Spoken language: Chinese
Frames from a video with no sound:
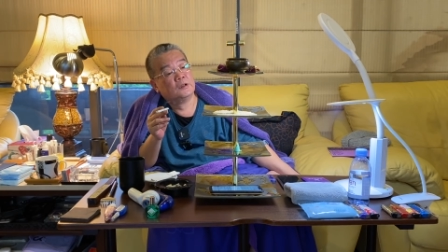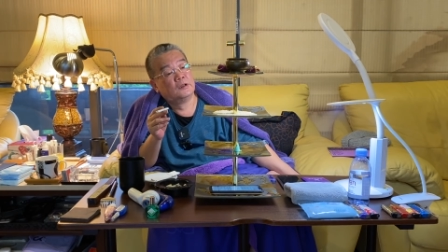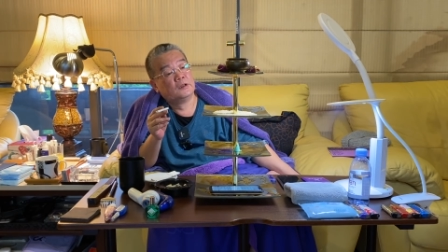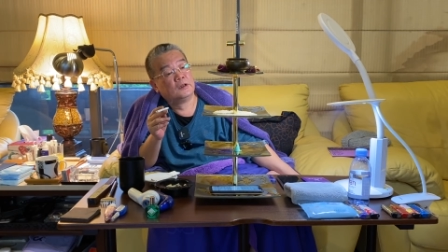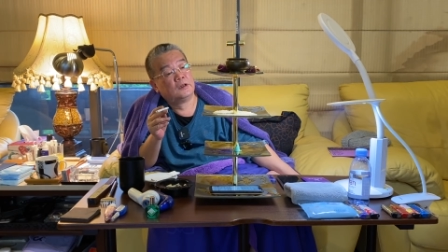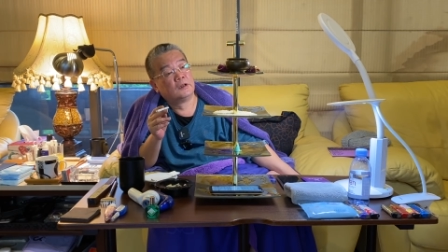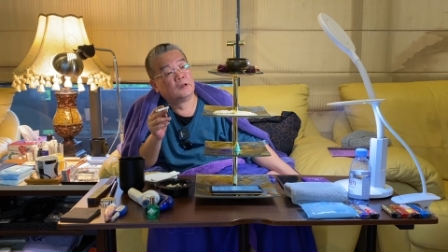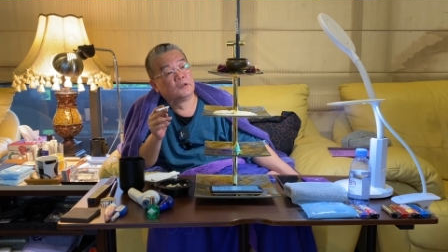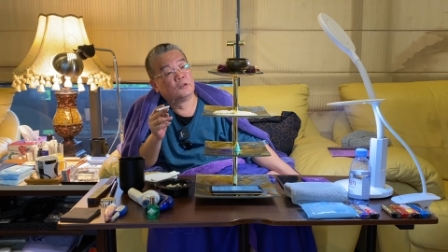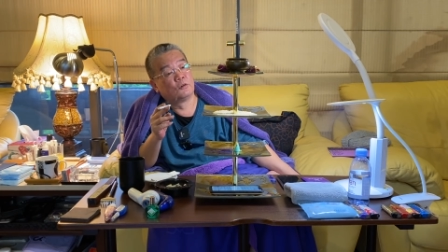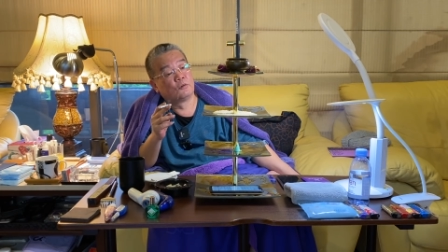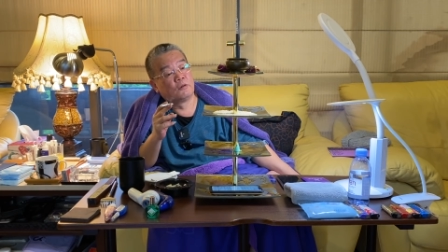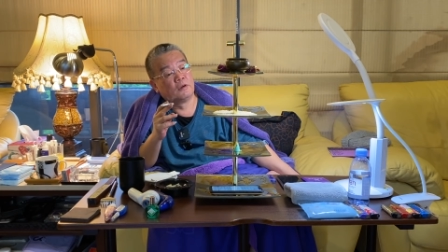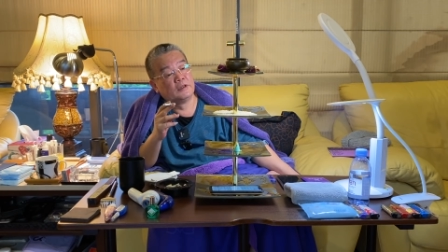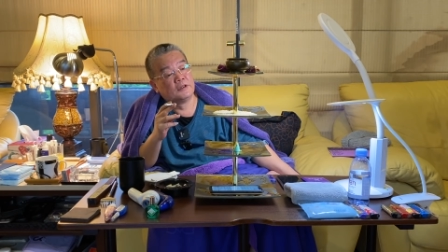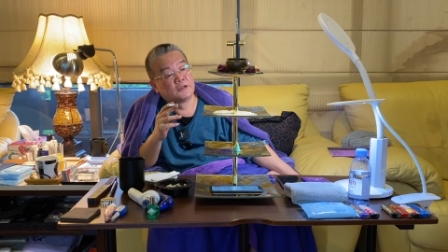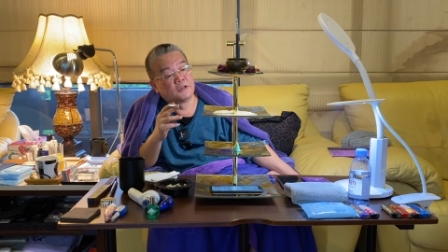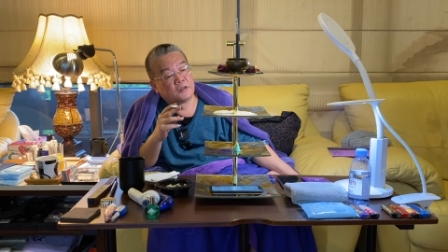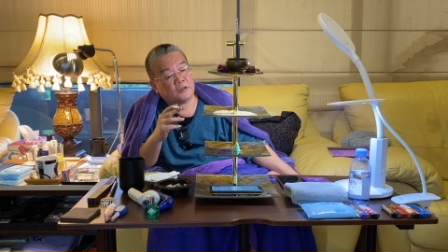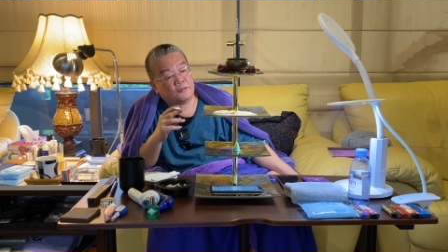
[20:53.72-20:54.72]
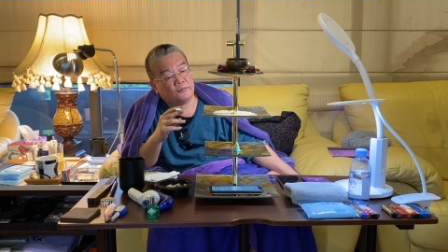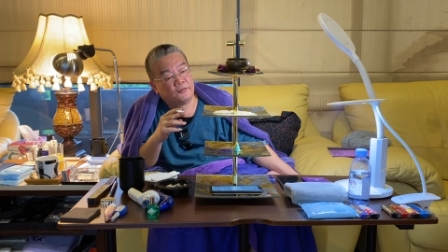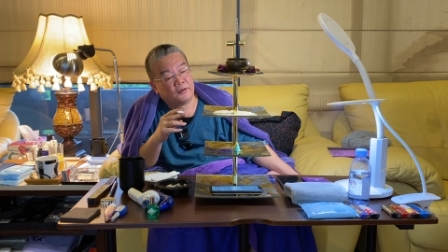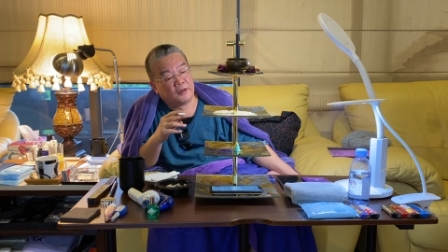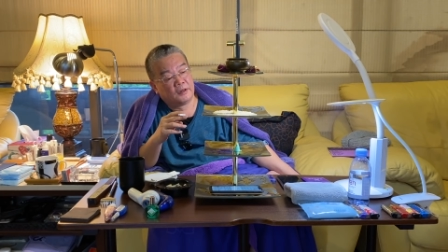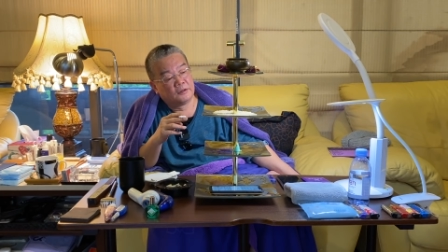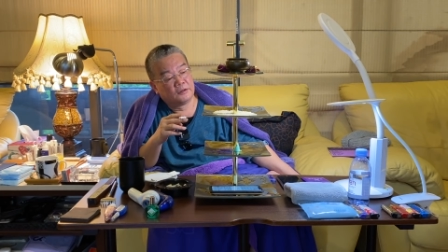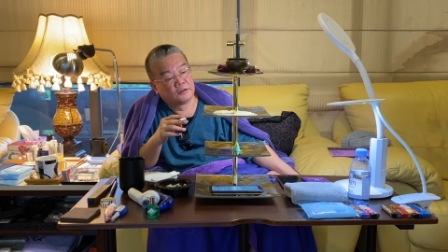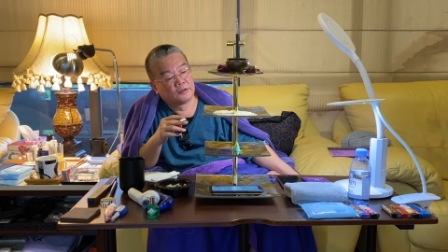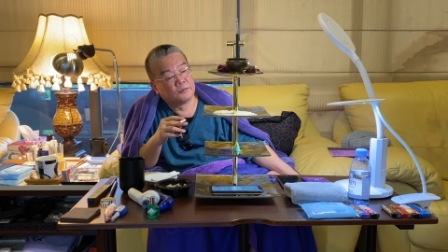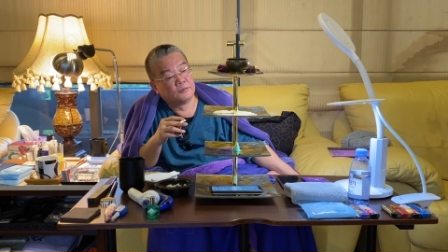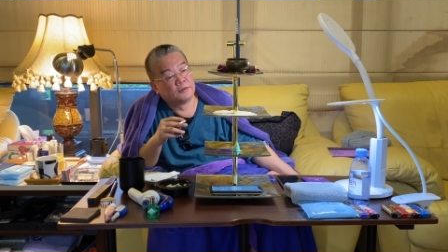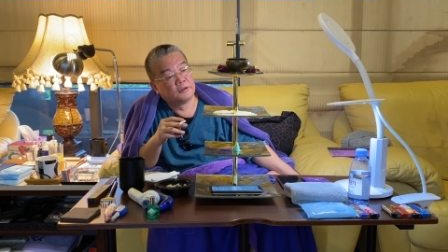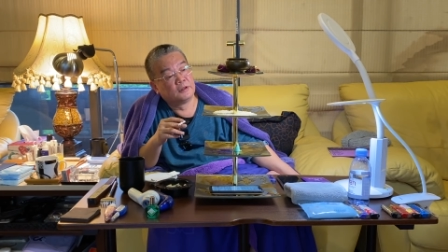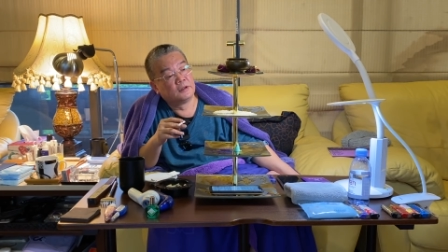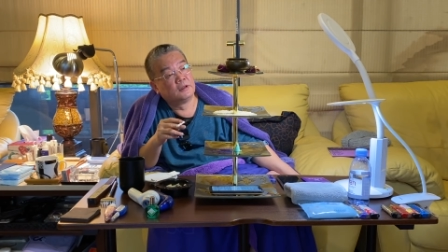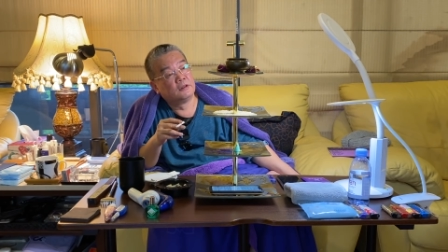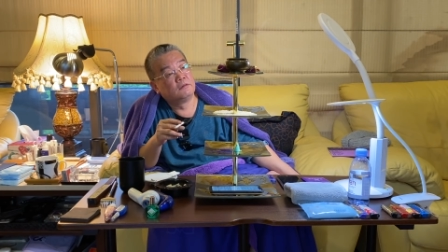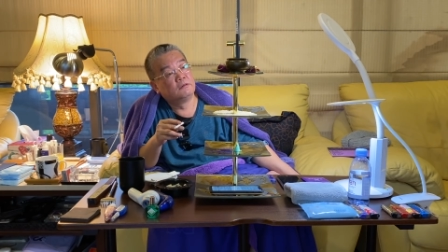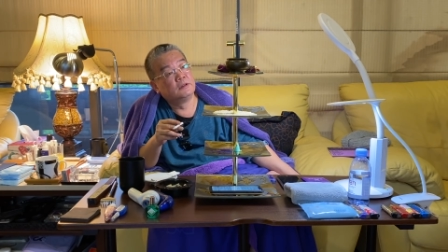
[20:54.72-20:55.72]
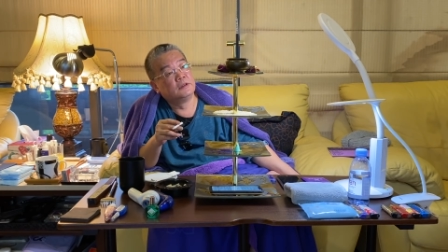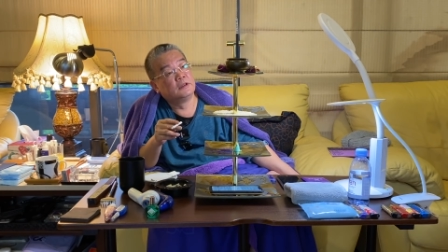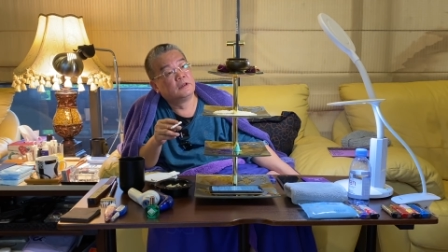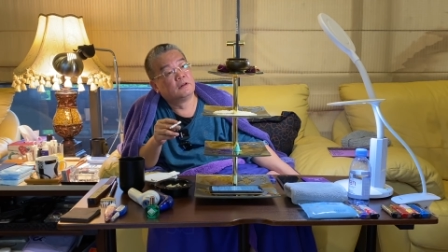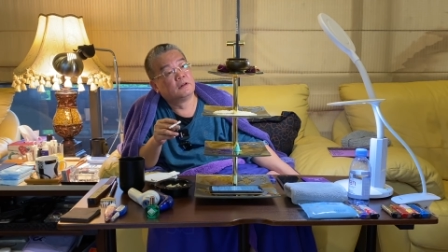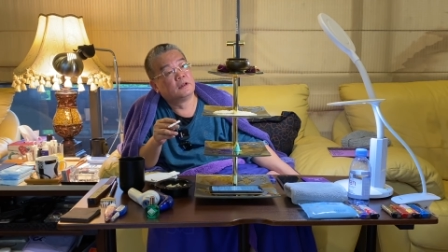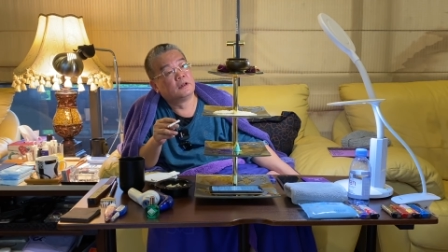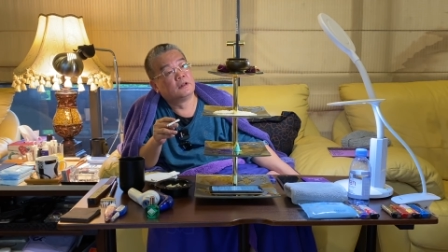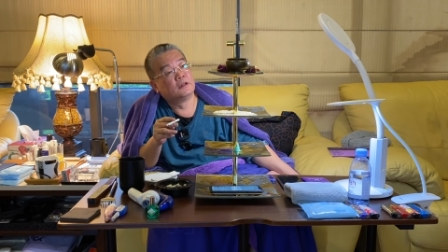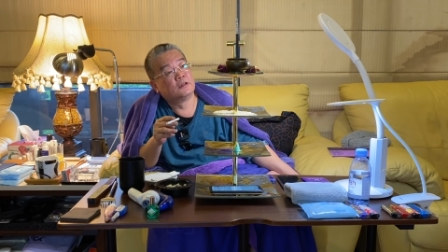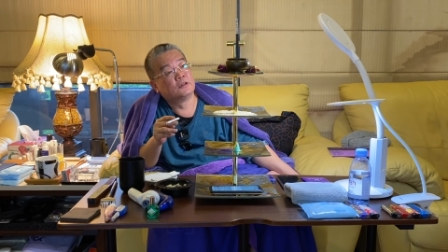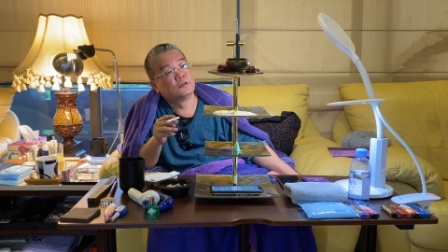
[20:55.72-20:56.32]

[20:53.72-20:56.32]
好了，有关于这个法有什么要问要聊的？